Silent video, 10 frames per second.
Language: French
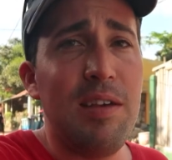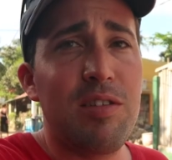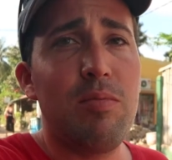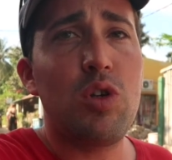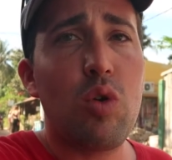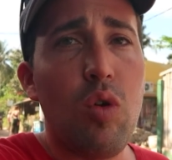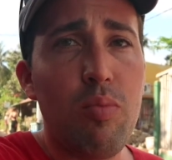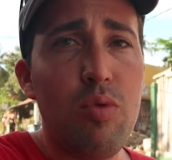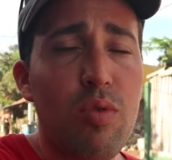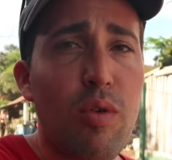Et ce qui me choque le
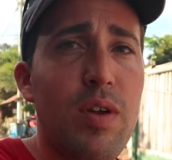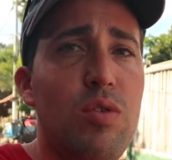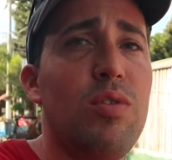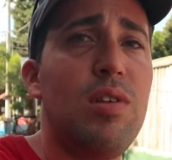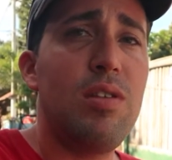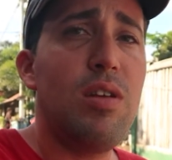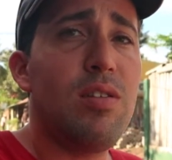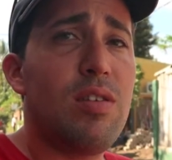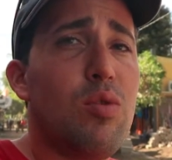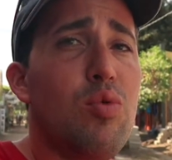plus, en fait, sur ces
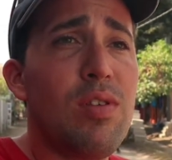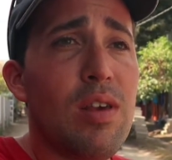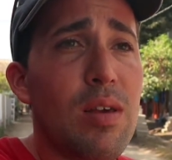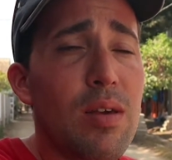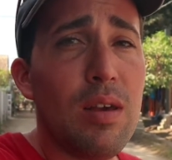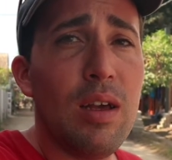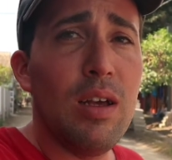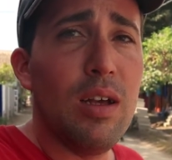îles, c'est tous ces,